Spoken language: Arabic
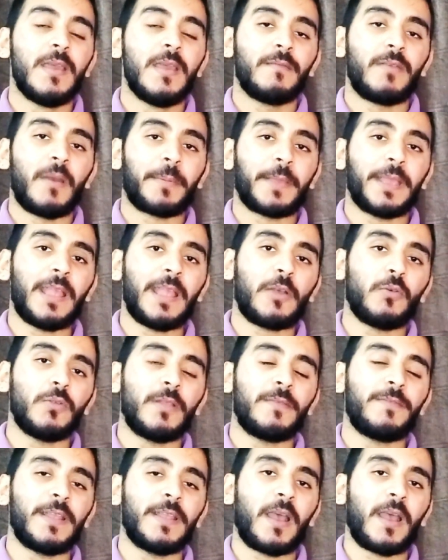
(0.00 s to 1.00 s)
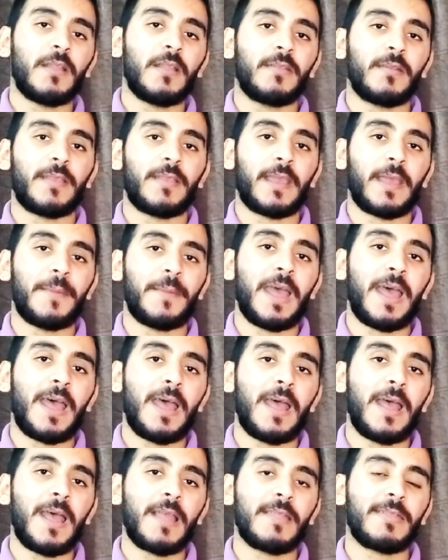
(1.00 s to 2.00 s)
فبكده تكون الفايده خلصت يا
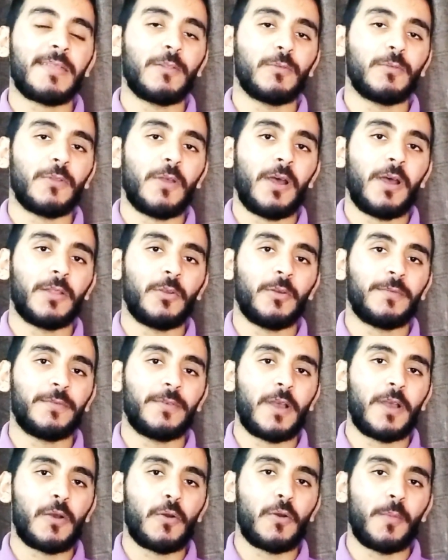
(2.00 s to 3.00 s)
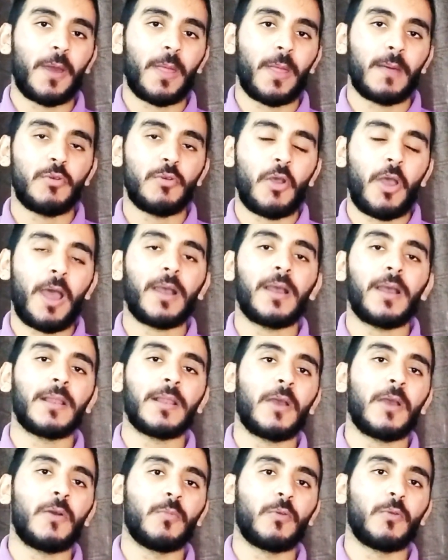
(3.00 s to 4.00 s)
جماعه اسال الله ان يوفقكم يا رب
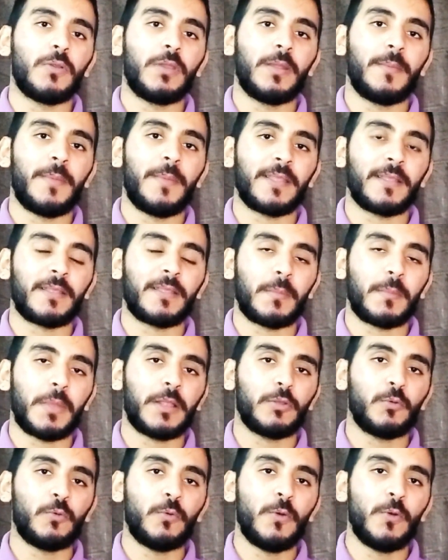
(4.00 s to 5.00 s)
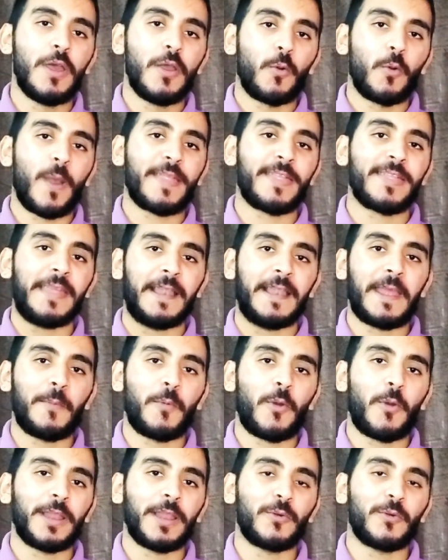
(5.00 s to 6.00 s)
ويحقق لكم كل ما تتمنوا
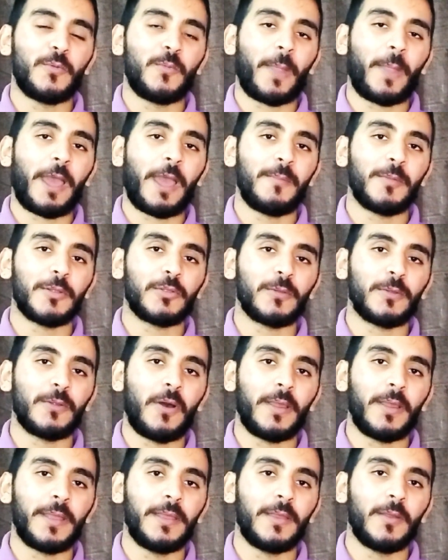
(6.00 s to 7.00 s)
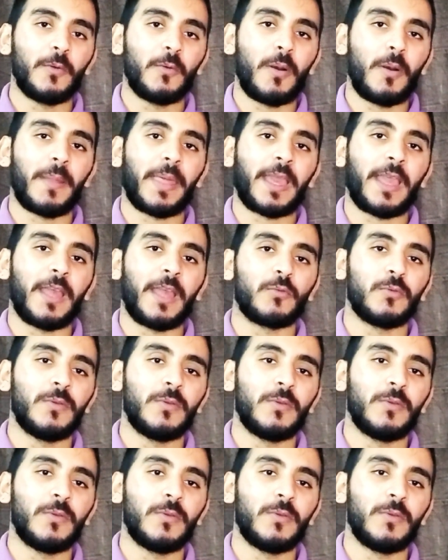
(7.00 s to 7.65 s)
والسلام عليكم ورحمه الله وبركاته